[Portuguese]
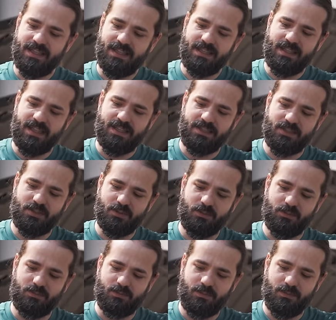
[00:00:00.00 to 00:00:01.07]
desde
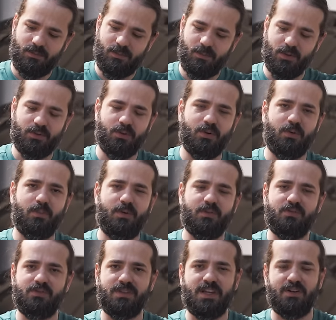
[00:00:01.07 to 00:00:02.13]
um motor
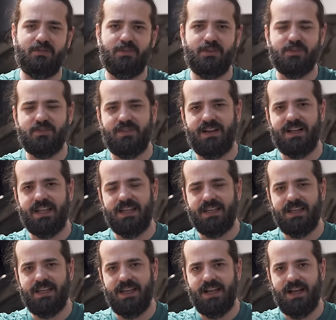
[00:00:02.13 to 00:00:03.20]
1.0 Volkswagen
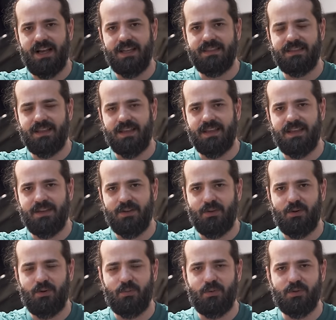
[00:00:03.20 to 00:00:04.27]
até
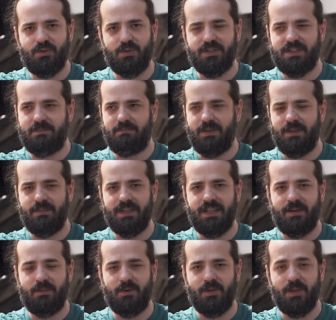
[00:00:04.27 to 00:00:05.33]
um motor de
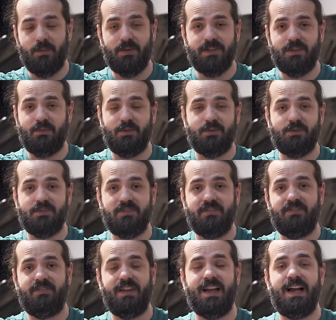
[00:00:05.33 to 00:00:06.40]
BMW M ou até um motor de
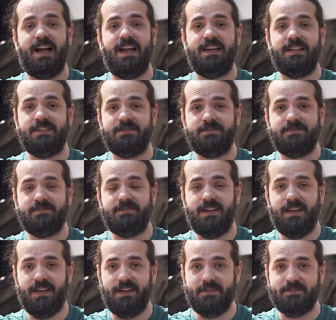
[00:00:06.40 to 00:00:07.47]
Ferrari.
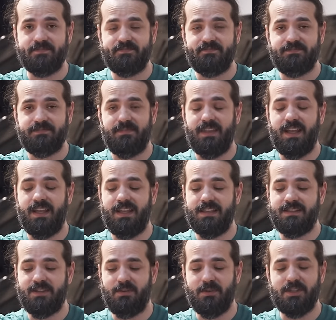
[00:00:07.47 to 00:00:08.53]
É,
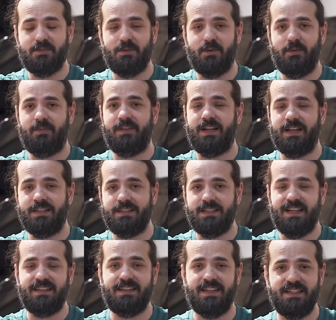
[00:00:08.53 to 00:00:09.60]
esse é o mesmo
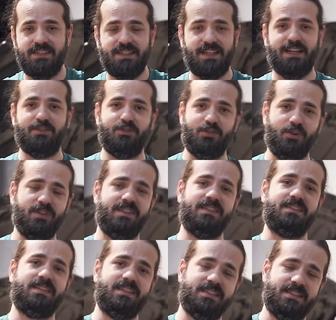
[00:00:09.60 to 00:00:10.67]
lubrificante, atende a
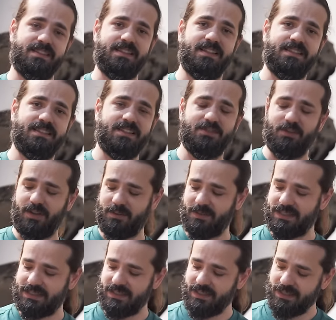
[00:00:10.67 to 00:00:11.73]
todas as, essas
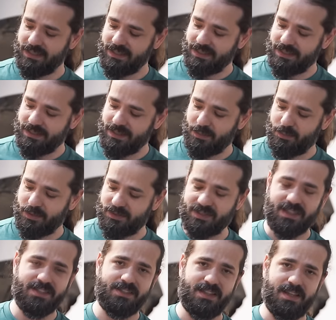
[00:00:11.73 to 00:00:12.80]
normas e é por
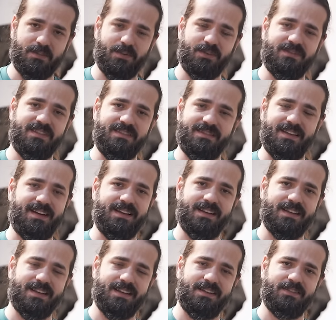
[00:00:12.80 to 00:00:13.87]
isso que a gente tem a pronta
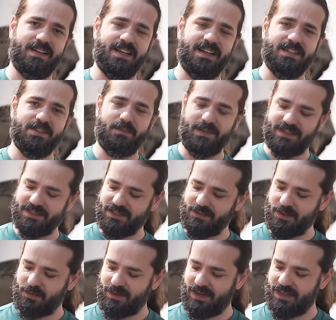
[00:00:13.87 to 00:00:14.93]
entrega aqui na Vanguard. Para
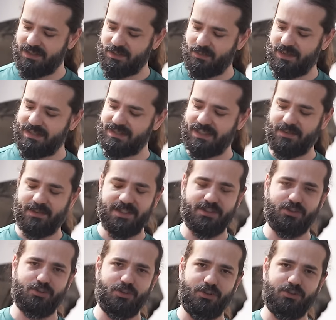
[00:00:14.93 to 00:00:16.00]
5,40 eu
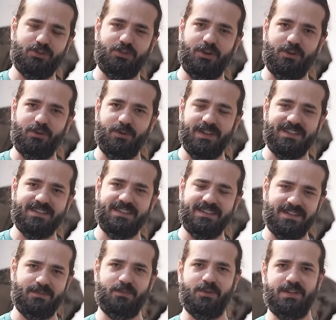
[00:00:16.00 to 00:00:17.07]
basicamente só estoco esse em
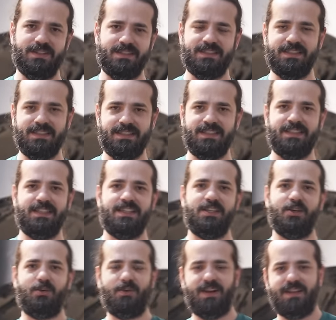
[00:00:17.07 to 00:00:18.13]
tambores
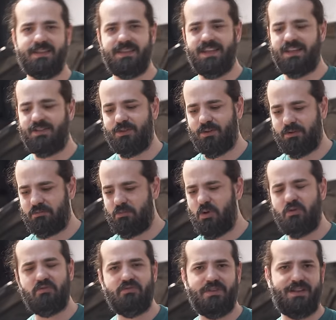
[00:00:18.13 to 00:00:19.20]
e eu atendo
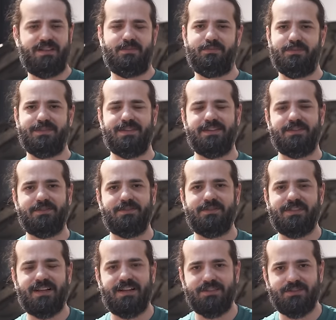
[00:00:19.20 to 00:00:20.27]
90%
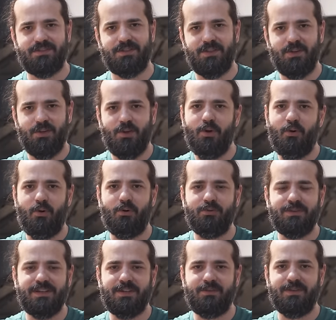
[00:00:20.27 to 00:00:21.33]
dos casos com
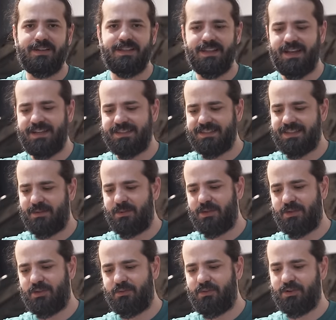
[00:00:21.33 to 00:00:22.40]
tranquilidade,
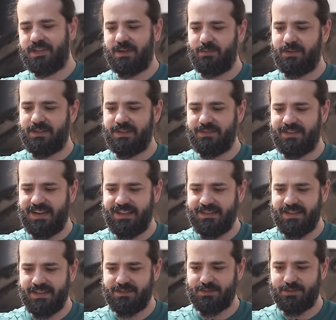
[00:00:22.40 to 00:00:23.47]
sabendo que eu vou estar botando lá
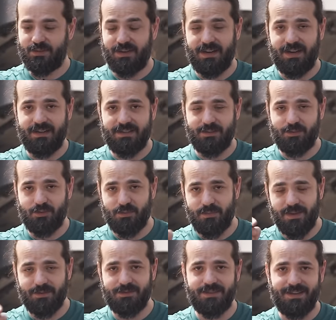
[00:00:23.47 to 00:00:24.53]
dentro do cárter dos
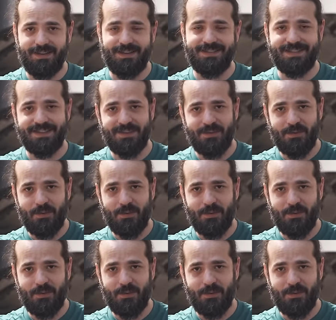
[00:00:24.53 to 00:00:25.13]
meus clientes